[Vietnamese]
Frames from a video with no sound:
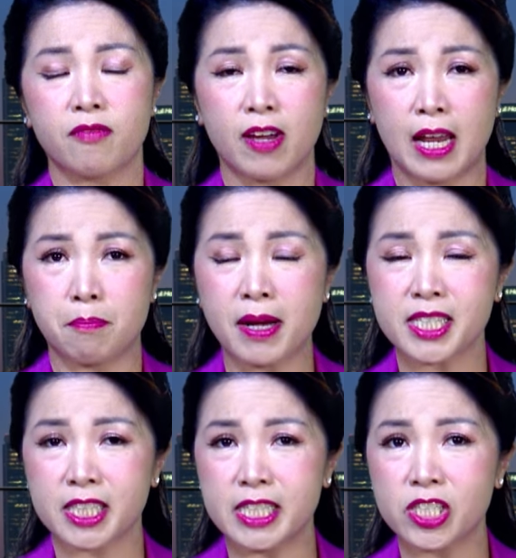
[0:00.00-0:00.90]
và là bác
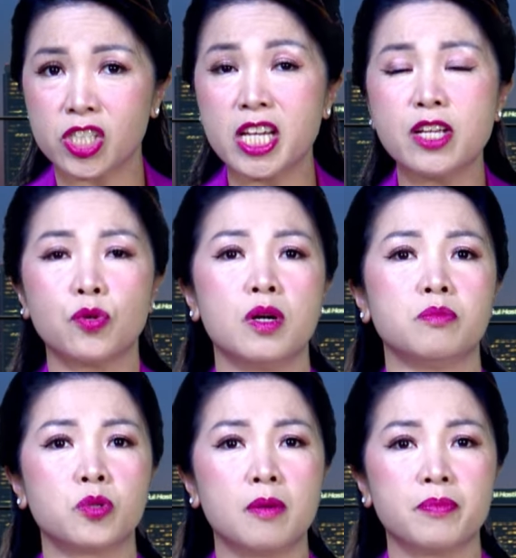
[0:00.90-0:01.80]
sĩ riêng của ông
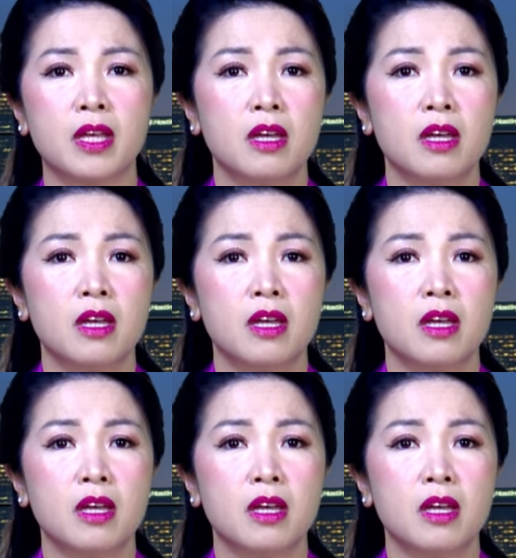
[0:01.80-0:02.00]
Trump.